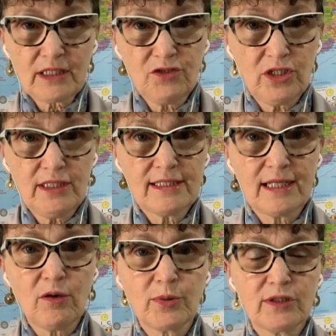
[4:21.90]
de
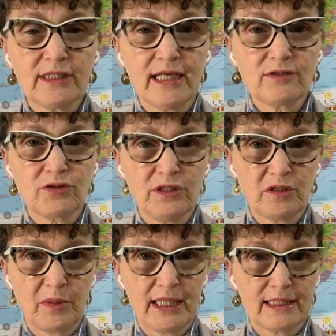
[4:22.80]
iniciar o processo de
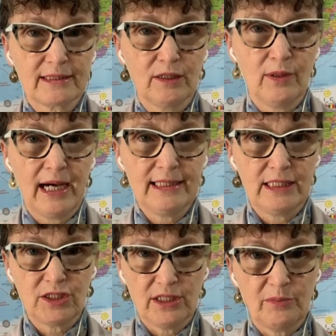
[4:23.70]
interpretação, a
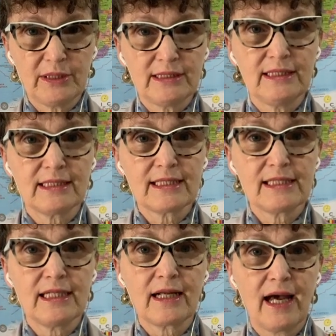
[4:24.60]
energia precisa
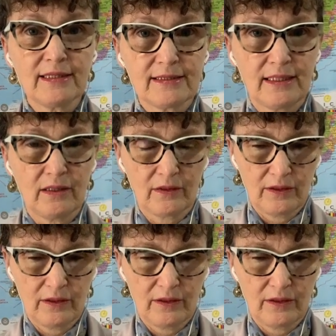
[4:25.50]
ser assim: